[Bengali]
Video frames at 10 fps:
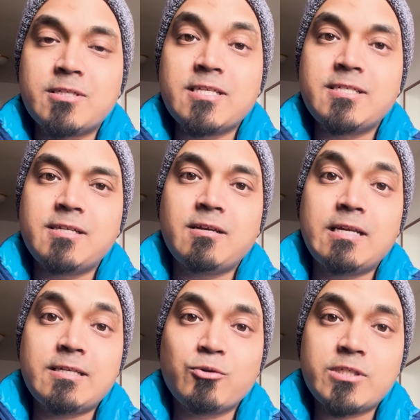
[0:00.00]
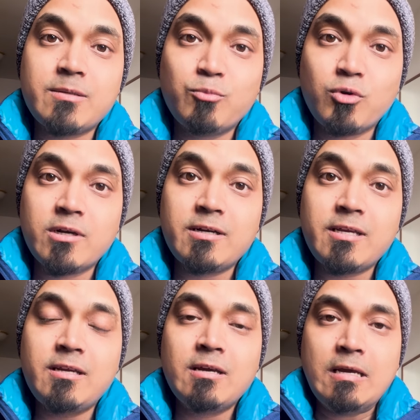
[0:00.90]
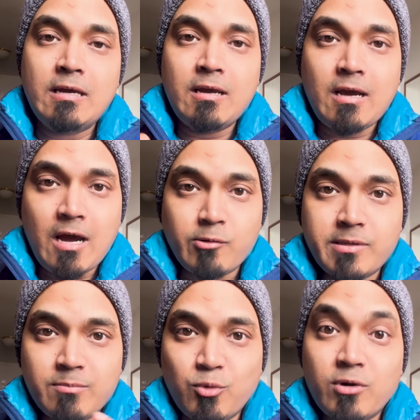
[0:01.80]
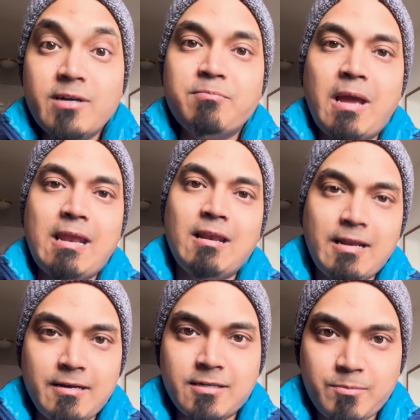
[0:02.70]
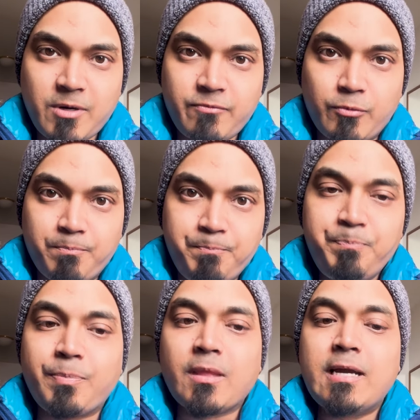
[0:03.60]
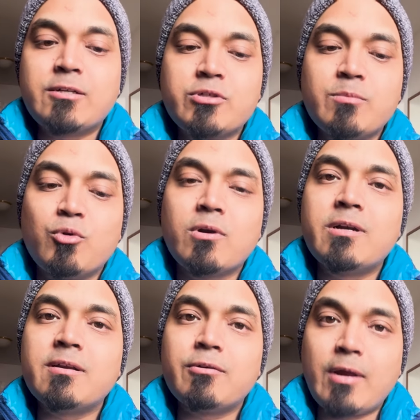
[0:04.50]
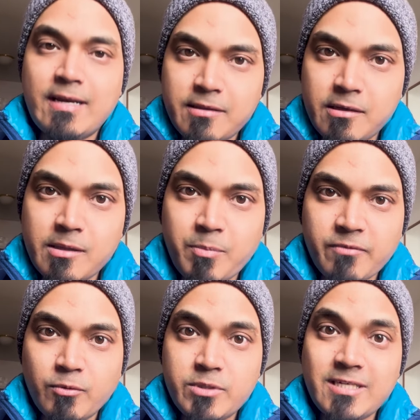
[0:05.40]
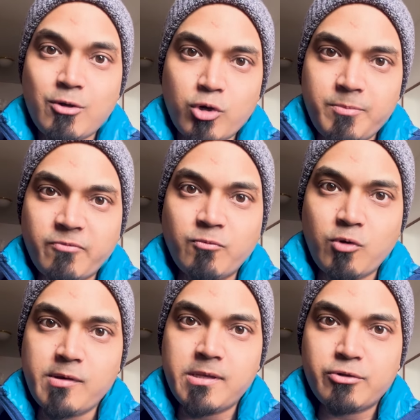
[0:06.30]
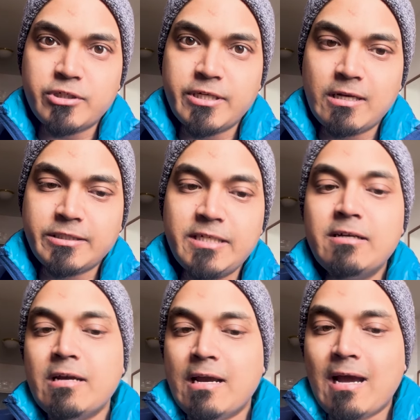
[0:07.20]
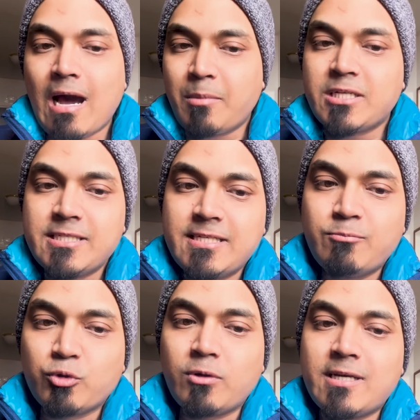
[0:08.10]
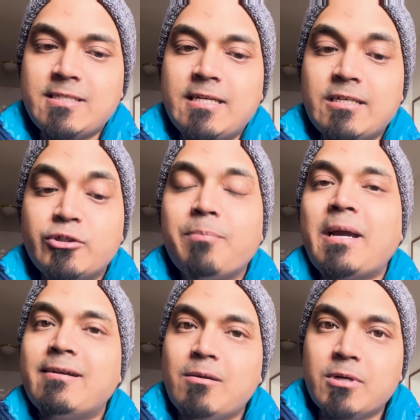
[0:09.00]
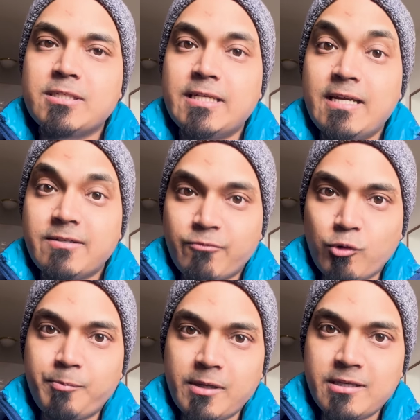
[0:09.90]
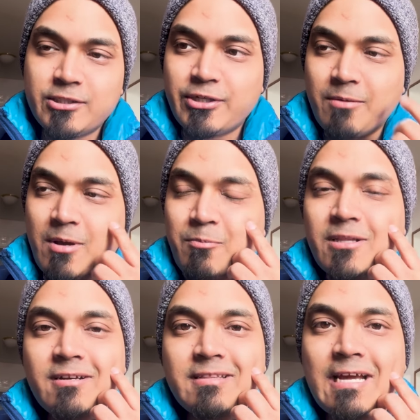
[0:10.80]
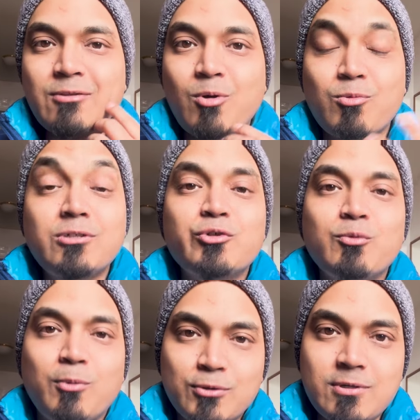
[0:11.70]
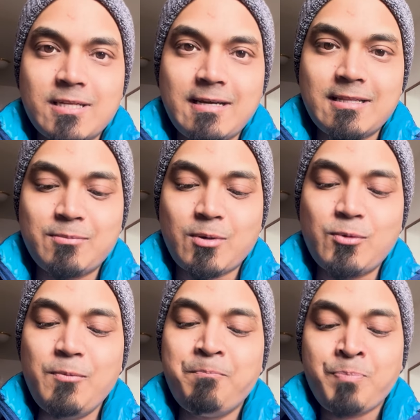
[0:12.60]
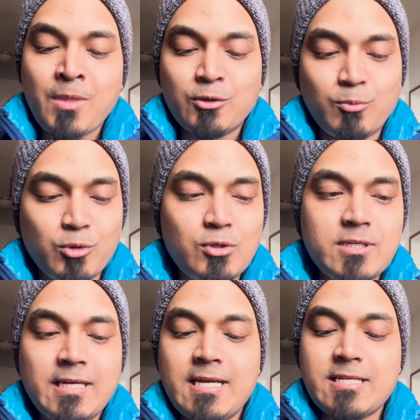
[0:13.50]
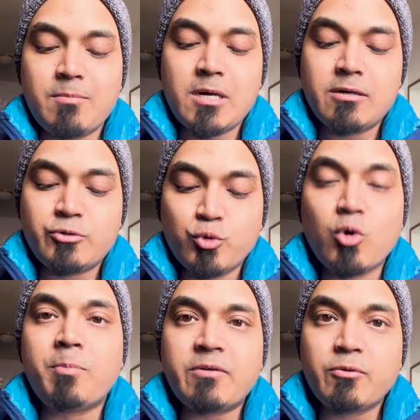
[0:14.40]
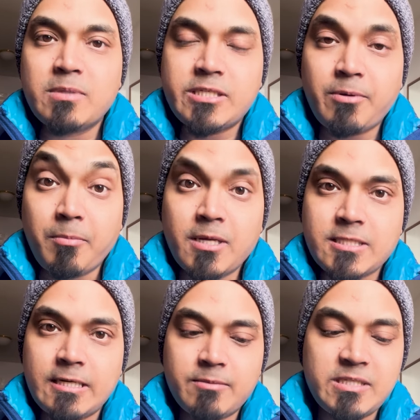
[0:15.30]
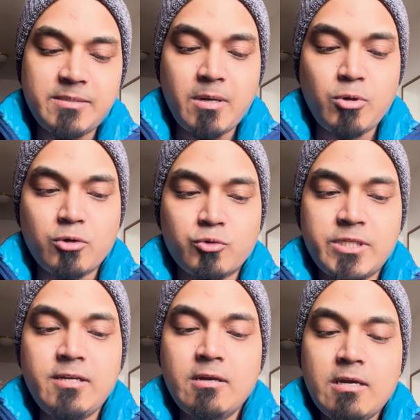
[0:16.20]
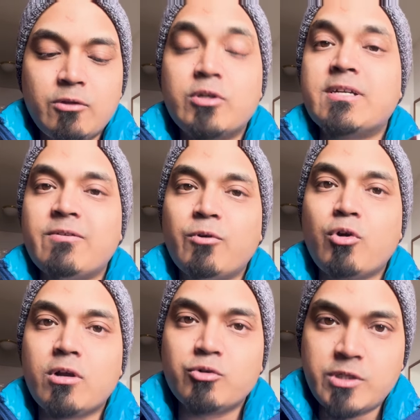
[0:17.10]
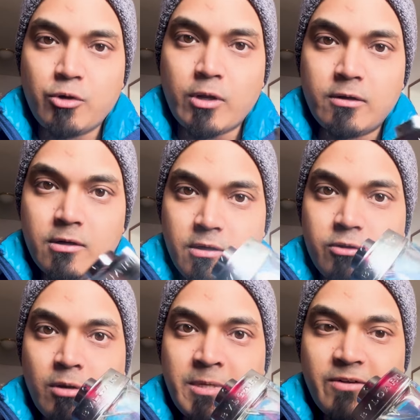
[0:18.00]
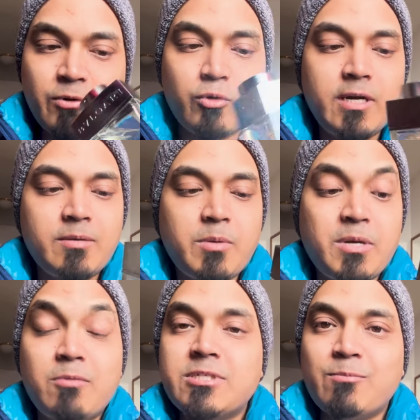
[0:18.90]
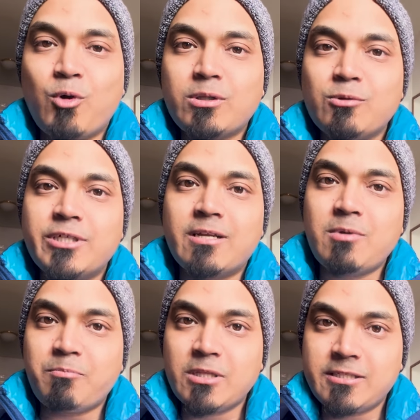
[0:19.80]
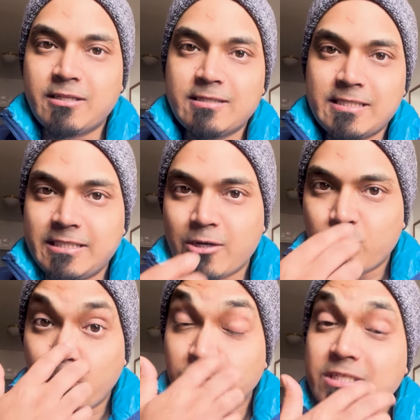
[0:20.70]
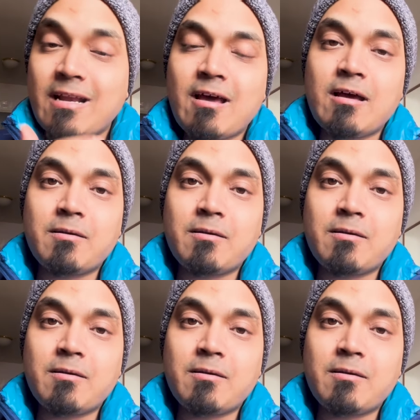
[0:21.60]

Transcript: পারছেন যে এটা হচ্ছে বুলগারি হাউসের বুলগারি ম্যান লাইনের একটা পারফিউম হুম এটা হচ্ছে বুলগারি রেইন এসেন্স পারফিউমটা এটা অডি পারফিউম কনসেন্ট্রেশনে আসে আমার কাছে যে বোতলটা আছে এটা আসলে প্যাকেটটা আমার কাছে নেই এটা ফুল প্রেজেন্টেশন আমি আপনাদেরকে দেখাতে পারবো না শুধু বোতলটা দেখাতে পারবো তো বোতলটা দেখে এটা আমার টুগো পারফিউম হিসেবে আমি আজকাল এটা বেশি ব্যবহার করছি তো এটা রিভিউ করা হচ্ছিল না আমি রিভিউ করে এটার ব্যাপারে আমার যে মতামত সেটা আমি আপনাদের সাথে আজকে শেয়ার করবো এবং যারা